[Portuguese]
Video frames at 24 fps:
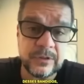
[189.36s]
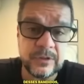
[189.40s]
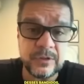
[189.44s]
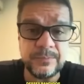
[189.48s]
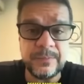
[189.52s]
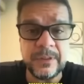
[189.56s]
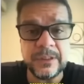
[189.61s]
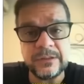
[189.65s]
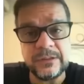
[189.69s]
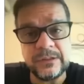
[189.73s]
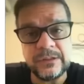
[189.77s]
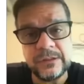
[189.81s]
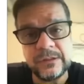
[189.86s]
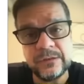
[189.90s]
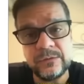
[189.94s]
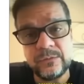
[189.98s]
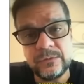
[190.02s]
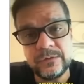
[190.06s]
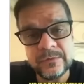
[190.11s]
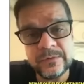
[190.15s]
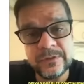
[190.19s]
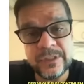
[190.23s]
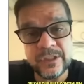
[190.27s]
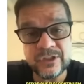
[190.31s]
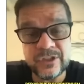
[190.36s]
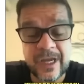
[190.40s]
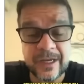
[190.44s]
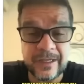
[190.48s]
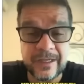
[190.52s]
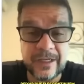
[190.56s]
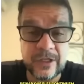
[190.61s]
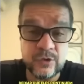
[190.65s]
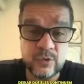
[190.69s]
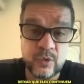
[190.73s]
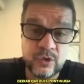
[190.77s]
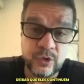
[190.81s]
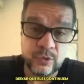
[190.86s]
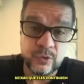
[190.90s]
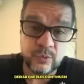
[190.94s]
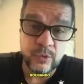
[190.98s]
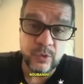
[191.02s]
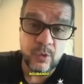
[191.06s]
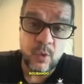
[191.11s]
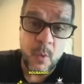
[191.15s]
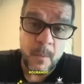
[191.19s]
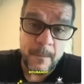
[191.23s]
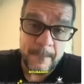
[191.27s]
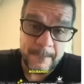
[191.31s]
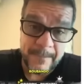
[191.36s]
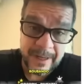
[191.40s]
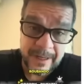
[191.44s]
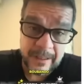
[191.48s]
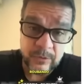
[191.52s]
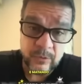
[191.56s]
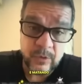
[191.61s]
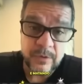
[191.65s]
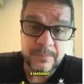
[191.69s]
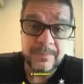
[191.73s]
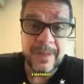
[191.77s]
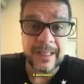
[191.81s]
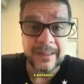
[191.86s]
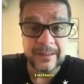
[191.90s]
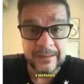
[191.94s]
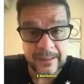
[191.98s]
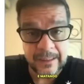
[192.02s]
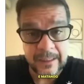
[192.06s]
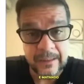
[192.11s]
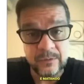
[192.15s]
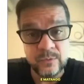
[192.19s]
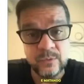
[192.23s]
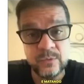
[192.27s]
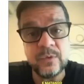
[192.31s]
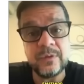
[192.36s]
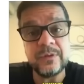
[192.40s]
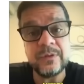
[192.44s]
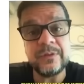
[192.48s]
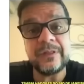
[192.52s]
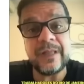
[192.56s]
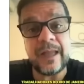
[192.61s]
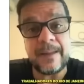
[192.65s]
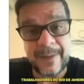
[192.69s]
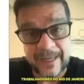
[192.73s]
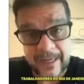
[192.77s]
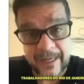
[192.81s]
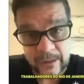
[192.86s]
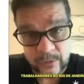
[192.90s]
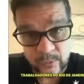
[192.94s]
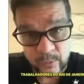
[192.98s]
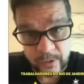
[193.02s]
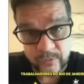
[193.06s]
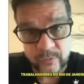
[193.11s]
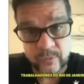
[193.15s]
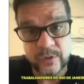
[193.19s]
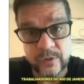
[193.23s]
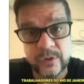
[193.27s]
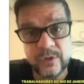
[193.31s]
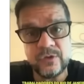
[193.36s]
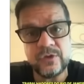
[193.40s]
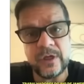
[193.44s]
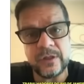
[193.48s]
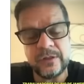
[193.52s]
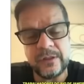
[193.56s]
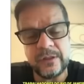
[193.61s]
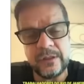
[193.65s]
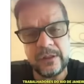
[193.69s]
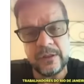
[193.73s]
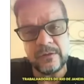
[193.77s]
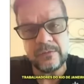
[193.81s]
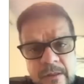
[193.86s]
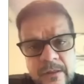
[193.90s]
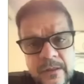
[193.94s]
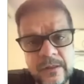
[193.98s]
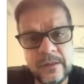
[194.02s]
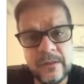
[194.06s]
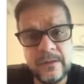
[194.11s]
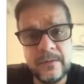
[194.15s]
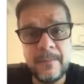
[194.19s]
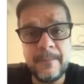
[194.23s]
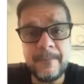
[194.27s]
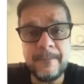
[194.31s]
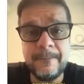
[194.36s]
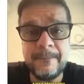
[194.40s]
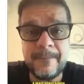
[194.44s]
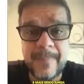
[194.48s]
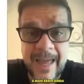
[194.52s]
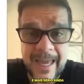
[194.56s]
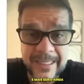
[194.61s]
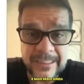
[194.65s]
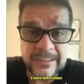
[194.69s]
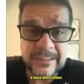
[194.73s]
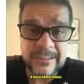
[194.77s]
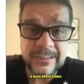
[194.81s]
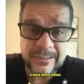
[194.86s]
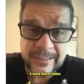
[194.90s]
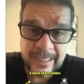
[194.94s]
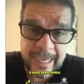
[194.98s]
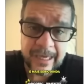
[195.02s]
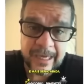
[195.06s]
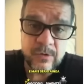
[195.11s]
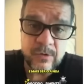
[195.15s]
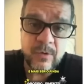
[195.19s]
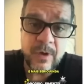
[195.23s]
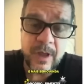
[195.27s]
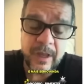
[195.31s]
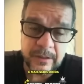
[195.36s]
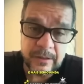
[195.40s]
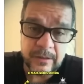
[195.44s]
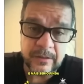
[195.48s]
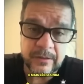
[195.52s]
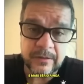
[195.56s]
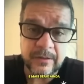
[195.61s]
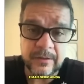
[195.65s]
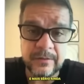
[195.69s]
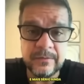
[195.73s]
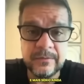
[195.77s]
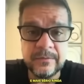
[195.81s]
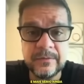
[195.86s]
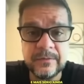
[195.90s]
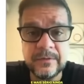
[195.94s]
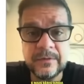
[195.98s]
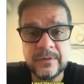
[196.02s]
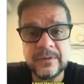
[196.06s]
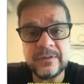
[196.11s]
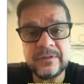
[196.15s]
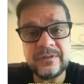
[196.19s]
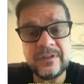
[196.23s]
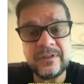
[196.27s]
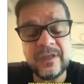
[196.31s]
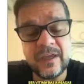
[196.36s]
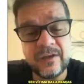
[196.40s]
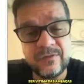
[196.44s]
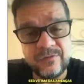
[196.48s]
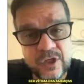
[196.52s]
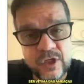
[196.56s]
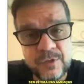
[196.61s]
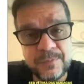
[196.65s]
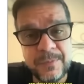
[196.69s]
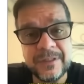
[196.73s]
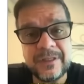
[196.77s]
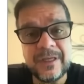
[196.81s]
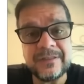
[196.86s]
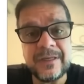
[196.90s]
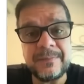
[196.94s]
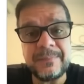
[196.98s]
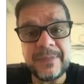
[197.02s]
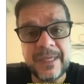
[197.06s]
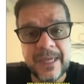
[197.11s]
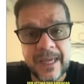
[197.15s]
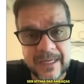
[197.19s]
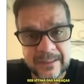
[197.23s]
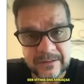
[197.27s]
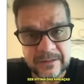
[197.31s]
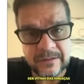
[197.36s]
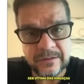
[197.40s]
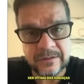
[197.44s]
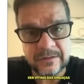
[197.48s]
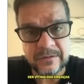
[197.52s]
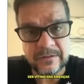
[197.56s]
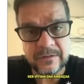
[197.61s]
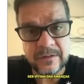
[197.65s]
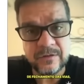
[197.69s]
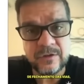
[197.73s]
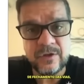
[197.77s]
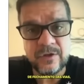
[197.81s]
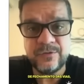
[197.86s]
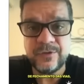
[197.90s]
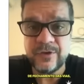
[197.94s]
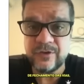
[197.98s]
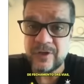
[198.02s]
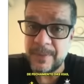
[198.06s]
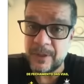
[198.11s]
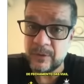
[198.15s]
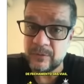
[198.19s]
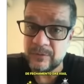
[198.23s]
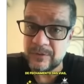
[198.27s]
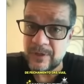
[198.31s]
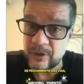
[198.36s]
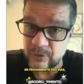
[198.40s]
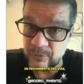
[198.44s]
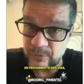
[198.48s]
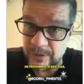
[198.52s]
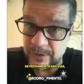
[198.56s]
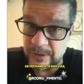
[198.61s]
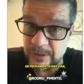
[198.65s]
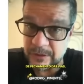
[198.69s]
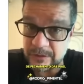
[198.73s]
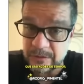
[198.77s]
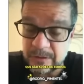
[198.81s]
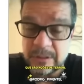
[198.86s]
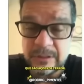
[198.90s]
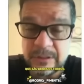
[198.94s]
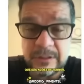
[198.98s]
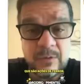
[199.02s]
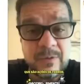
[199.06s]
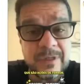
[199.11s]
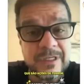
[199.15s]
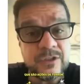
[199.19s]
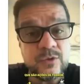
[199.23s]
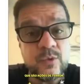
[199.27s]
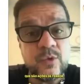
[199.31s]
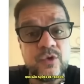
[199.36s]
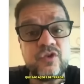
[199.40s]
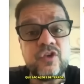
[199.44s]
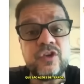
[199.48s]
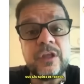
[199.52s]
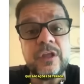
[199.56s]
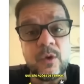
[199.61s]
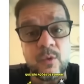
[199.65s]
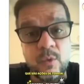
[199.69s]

desses bandidos, deixar que eles continuem roubando e matando trabalhadores do Rio de Janeiro e, mais sério ainda, ser vítima das ameaças de fechamento das vias, que são ações de